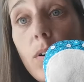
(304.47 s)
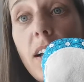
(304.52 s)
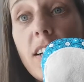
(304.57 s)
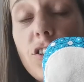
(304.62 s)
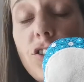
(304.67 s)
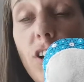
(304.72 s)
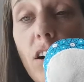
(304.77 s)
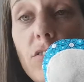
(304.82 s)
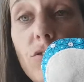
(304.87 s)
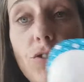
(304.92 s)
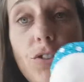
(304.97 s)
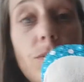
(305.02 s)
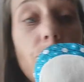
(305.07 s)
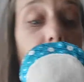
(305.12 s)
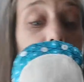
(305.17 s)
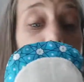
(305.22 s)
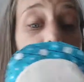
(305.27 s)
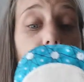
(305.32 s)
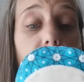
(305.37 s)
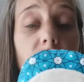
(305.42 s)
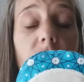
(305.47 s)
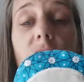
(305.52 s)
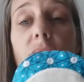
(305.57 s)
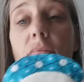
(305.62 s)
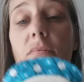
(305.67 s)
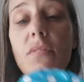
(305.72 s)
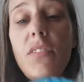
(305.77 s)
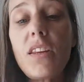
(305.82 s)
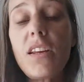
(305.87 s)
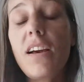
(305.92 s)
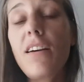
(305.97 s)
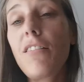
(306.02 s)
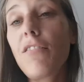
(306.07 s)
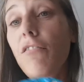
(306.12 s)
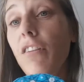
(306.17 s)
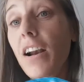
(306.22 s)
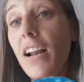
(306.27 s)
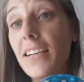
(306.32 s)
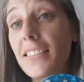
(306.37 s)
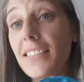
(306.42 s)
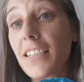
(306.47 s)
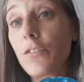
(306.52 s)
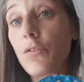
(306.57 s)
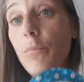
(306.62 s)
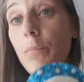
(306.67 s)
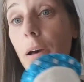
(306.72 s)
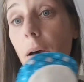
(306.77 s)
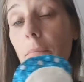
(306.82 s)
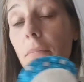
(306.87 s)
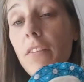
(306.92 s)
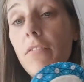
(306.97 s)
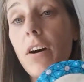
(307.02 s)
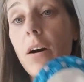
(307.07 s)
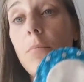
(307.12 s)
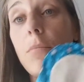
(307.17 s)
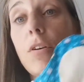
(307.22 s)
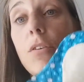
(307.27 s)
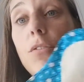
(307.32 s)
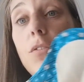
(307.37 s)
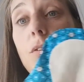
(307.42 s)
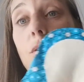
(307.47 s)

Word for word: qu'on la change. Voilà, ça nous permet vraiment